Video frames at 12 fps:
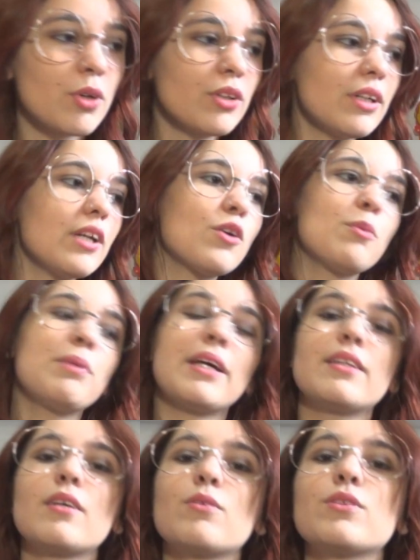Quando ele
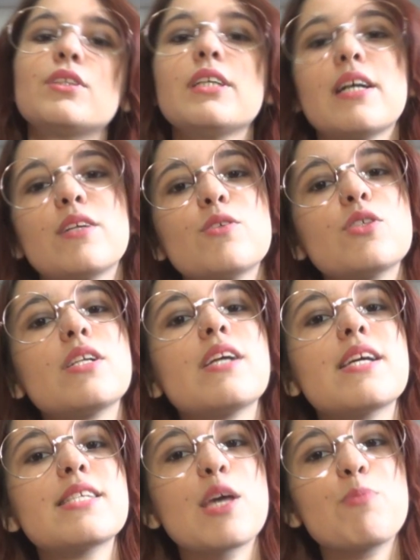completa 11 anos, ele
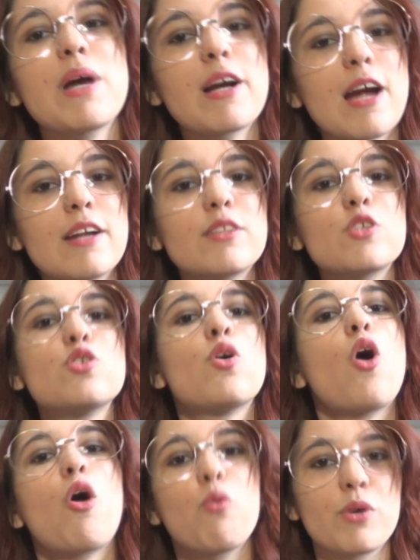recebe a carta de
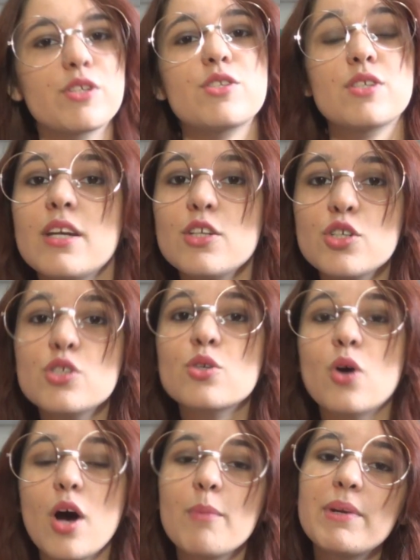Hogwarts e
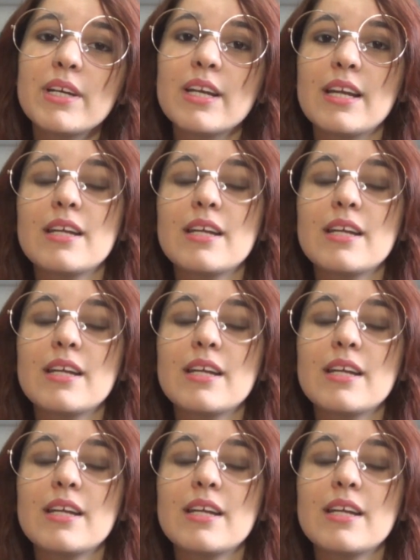descobre que